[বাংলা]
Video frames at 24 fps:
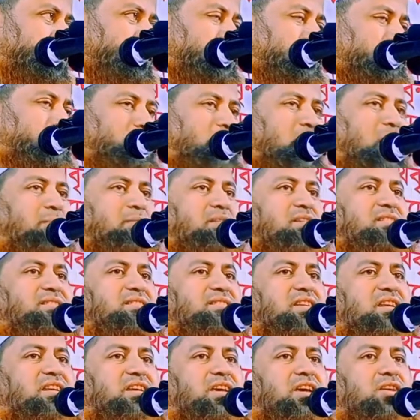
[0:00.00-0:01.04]
তো আমি
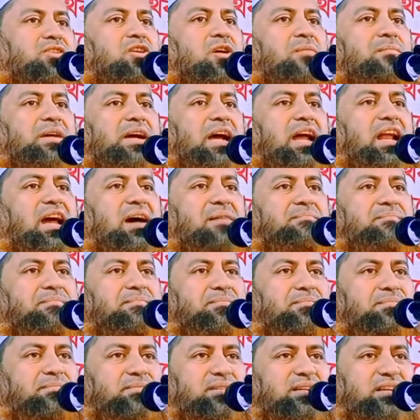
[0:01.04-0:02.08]
স্ত্রীকে ধমকালাম
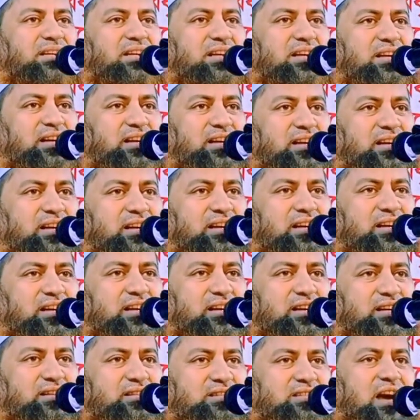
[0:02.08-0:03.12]

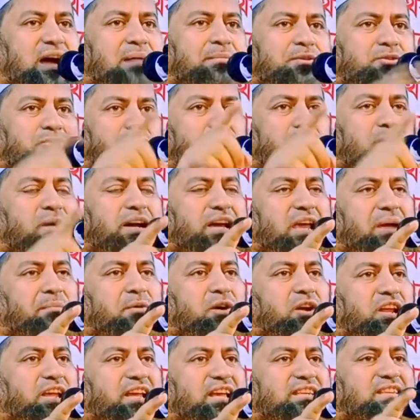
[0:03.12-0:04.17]
যে আমি তো তোমাকে
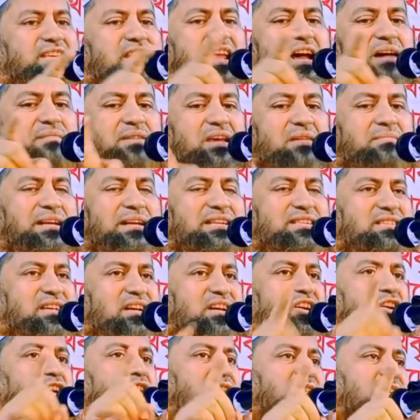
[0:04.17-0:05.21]
বলে গেছিলাম এই
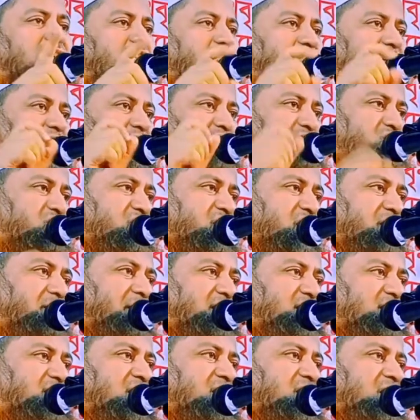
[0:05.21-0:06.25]
বাচ্চাকে হত্যা করার জন্য
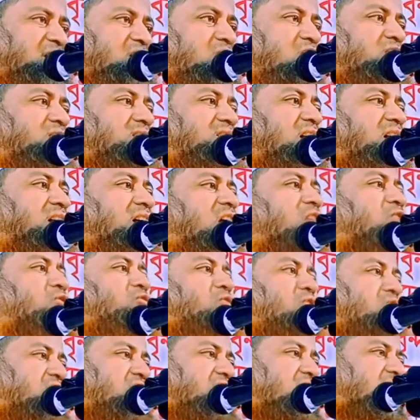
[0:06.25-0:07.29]
বাচ্চাটাকে হত্যা কেন
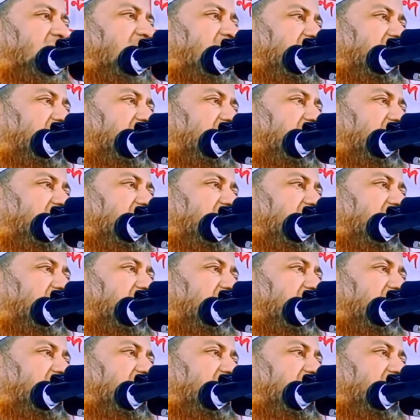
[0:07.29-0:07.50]
করলা না